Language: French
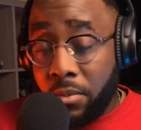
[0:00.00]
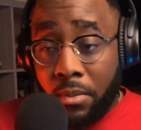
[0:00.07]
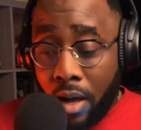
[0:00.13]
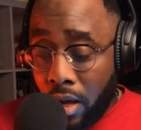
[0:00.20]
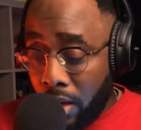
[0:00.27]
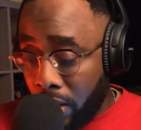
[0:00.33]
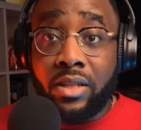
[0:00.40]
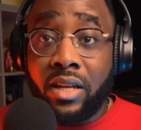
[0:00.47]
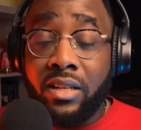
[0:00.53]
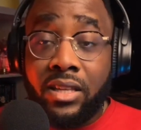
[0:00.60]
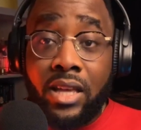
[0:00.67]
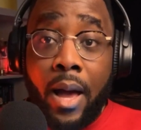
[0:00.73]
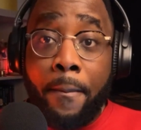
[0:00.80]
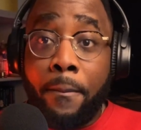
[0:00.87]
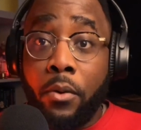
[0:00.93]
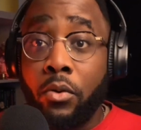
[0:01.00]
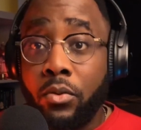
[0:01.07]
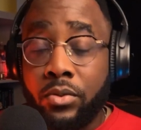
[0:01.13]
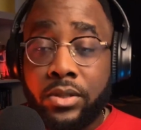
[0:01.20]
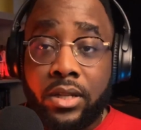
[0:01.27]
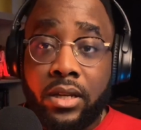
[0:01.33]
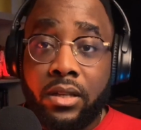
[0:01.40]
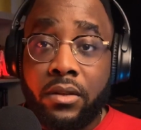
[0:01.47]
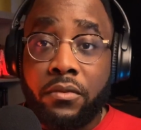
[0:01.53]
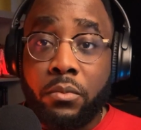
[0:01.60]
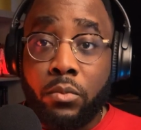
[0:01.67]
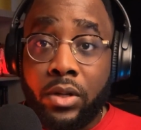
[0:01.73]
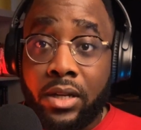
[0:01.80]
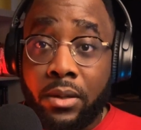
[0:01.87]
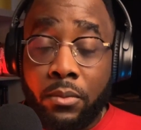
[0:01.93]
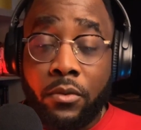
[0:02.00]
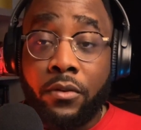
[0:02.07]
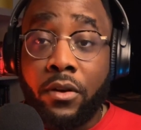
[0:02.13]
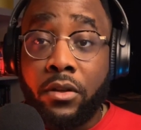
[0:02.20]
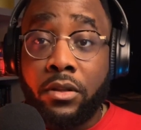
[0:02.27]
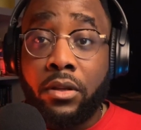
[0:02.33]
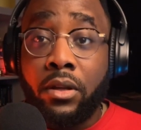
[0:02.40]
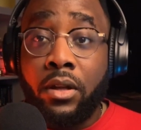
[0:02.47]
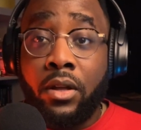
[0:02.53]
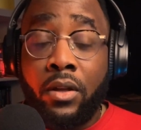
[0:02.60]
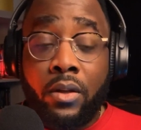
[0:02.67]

bah, peut-être il y a beaucoup de scènes émouvantes,